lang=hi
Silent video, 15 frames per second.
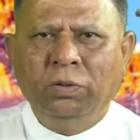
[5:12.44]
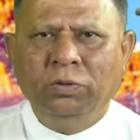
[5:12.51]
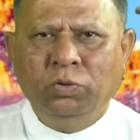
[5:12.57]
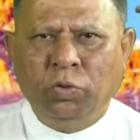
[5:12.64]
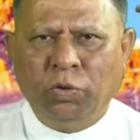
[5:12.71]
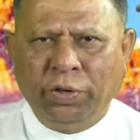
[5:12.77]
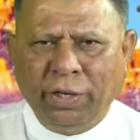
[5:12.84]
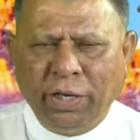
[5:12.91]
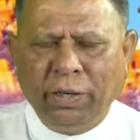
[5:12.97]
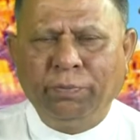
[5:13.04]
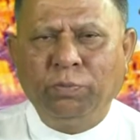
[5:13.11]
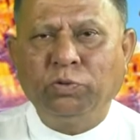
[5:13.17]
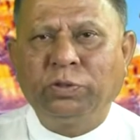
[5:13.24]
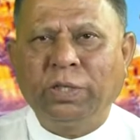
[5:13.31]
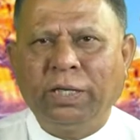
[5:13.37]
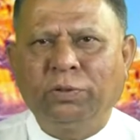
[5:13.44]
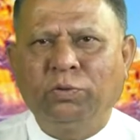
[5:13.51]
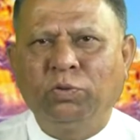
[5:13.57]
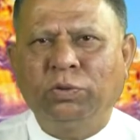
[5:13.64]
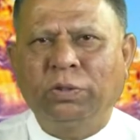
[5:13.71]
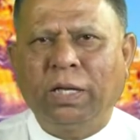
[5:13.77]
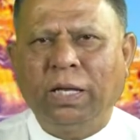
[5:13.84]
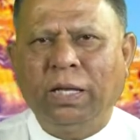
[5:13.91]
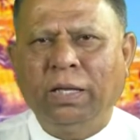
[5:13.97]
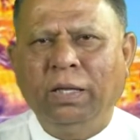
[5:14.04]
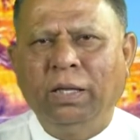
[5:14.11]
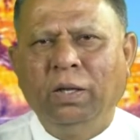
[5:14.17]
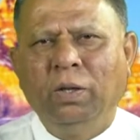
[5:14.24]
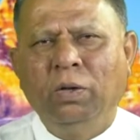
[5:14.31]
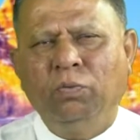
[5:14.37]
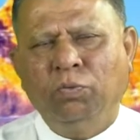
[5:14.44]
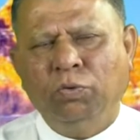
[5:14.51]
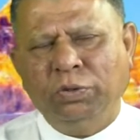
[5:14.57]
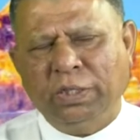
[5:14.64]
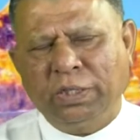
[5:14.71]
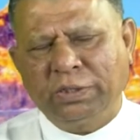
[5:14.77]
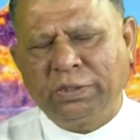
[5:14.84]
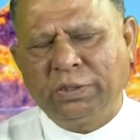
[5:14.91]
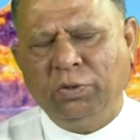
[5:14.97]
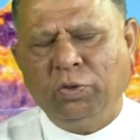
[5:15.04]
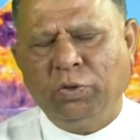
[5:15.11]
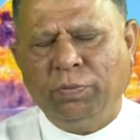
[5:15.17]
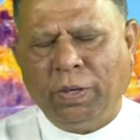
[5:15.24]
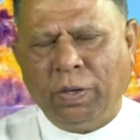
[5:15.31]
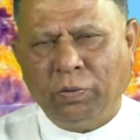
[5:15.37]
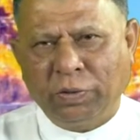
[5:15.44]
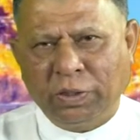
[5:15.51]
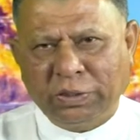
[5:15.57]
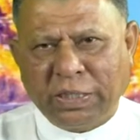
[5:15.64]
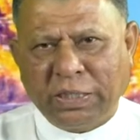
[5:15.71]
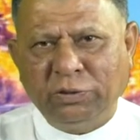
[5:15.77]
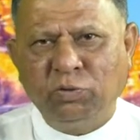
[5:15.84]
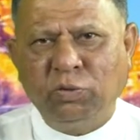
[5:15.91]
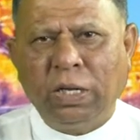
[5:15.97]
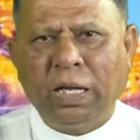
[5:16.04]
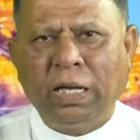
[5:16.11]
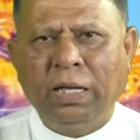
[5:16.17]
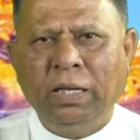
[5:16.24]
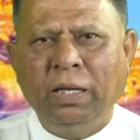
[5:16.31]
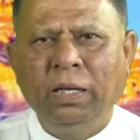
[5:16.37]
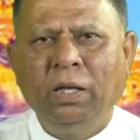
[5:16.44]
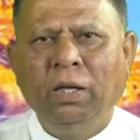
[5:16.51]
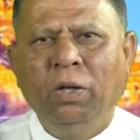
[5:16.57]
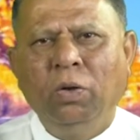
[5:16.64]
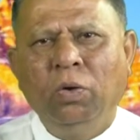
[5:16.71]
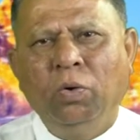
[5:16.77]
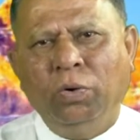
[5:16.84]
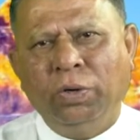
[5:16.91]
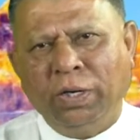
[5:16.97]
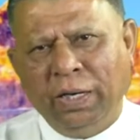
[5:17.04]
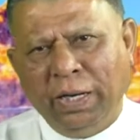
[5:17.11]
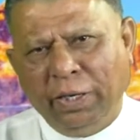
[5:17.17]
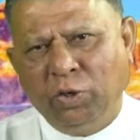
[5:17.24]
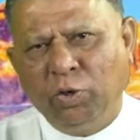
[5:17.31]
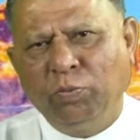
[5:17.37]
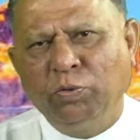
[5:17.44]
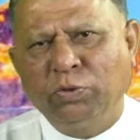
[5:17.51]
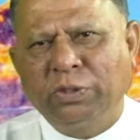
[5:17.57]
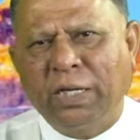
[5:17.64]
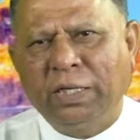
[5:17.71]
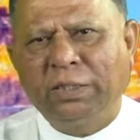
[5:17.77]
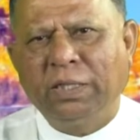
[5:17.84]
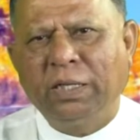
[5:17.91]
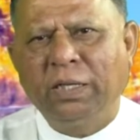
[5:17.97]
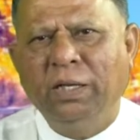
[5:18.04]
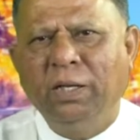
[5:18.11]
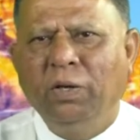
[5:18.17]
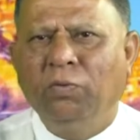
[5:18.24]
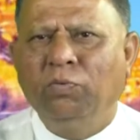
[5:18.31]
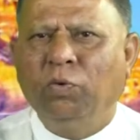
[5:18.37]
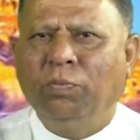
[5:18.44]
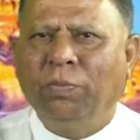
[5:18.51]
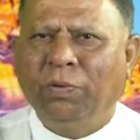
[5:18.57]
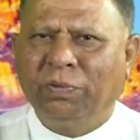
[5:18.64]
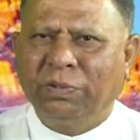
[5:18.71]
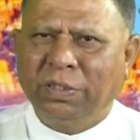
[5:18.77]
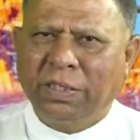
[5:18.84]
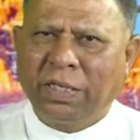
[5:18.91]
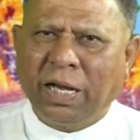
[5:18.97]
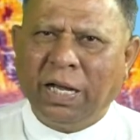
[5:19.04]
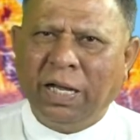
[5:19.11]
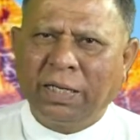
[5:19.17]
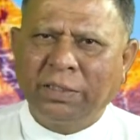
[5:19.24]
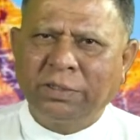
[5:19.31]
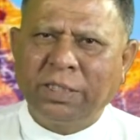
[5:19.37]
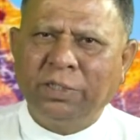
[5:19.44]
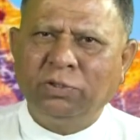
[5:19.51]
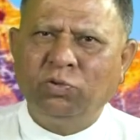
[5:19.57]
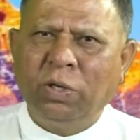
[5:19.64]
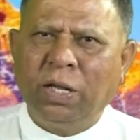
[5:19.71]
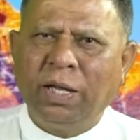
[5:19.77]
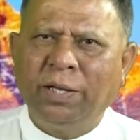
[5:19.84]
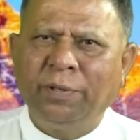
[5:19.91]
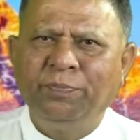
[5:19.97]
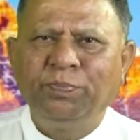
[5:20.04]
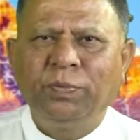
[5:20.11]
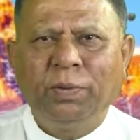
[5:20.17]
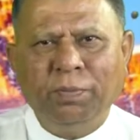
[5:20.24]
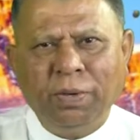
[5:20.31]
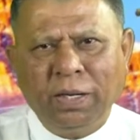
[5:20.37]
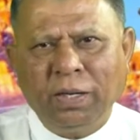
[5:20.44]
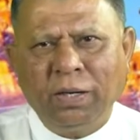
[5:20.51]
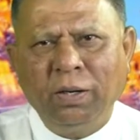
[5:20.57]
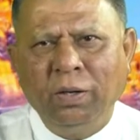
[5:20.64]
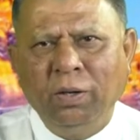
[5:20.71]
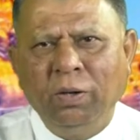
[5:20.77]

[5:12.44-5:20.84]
जो रियल पुरुषार्थ होता है वो दृष्टि और भाव के साथ जुड़ा है और रिलेटिव पुरुषार्थ है वो मन वचन काया के साथ जुड़ा है मगर